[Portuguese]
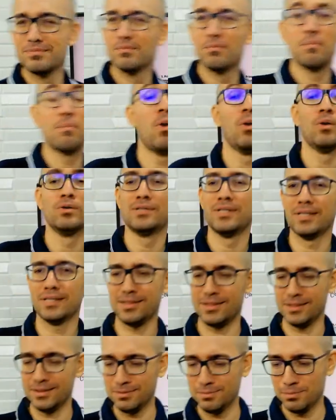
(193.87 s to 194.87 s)
podre
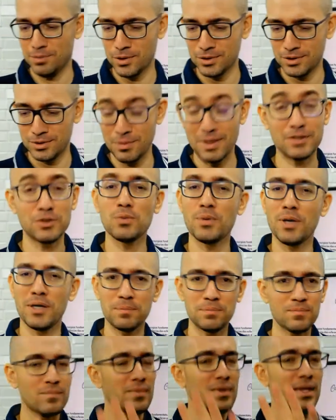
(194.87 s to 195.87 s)
aqui. Podre, mas tudo
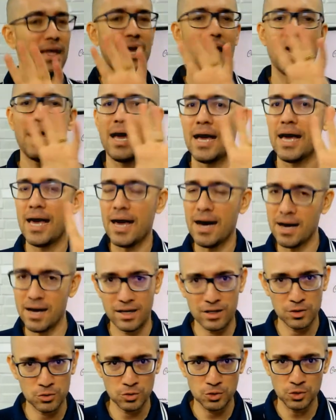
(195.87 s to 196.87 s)
bem é a
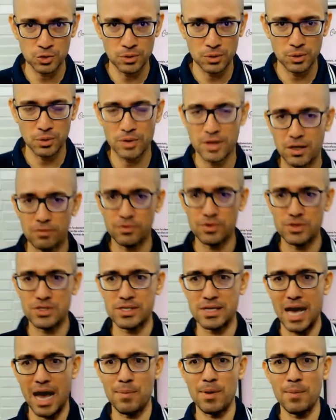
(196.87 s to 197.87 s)
regra do jogo. Eu não quero que
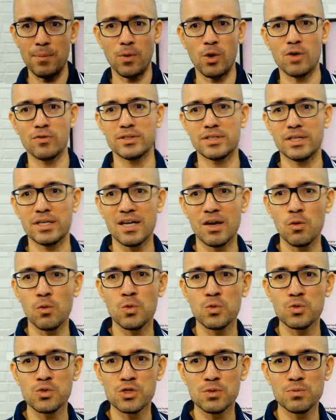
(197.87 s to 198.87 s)
você abra a prova e tenha
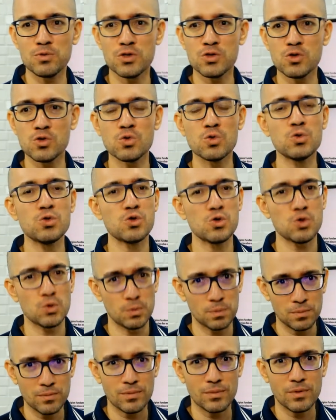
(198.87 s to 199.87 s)
algum tipo de susto
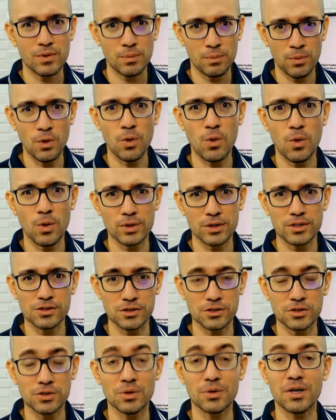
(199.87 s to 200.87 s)
por conta
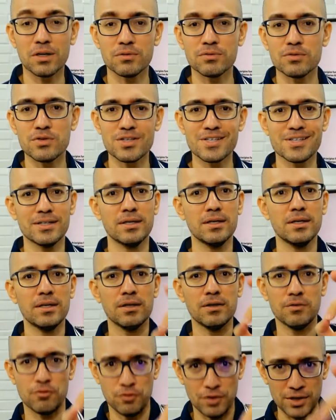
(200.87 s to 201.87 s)
disso. Eu quero que você
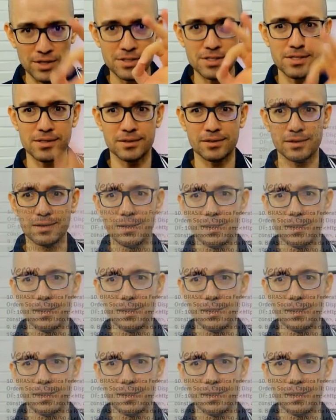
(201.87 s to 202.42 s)
vença.